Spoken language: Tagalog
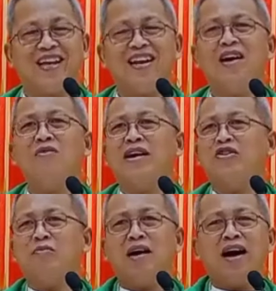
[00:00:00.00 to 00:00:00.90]
Tanaway
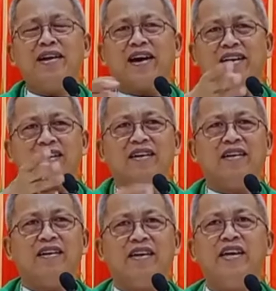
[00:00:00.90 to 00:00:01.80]
niyo mga anak,
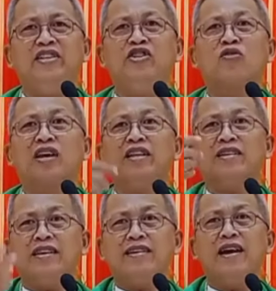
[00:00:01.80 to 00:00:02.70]

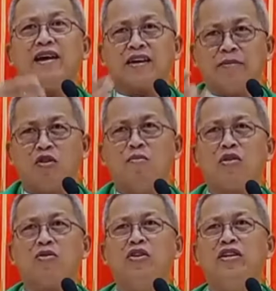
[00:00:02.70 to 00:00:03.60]
i-educate gid na kay mao
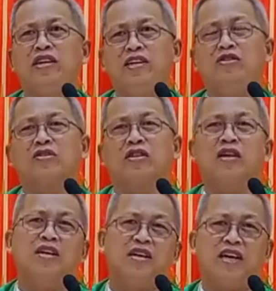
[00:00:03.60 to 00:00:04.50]
man kuno nindot
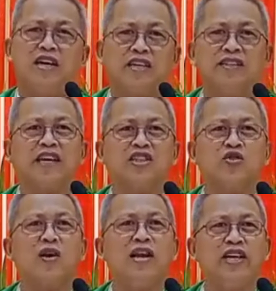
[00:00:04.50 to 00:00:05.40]
uh, ah,
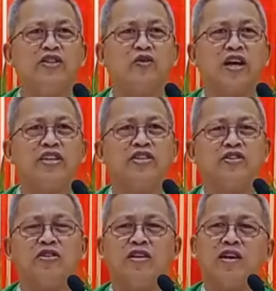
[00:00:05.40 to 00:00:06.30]
sexual
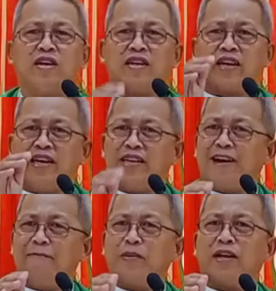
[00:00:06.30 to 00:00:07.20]
education nga
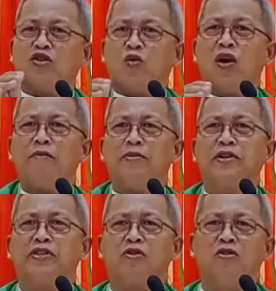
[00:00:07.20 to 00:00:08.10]
pag 12
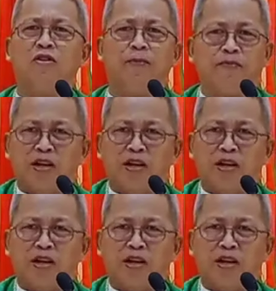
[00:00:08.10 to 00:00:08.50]
years old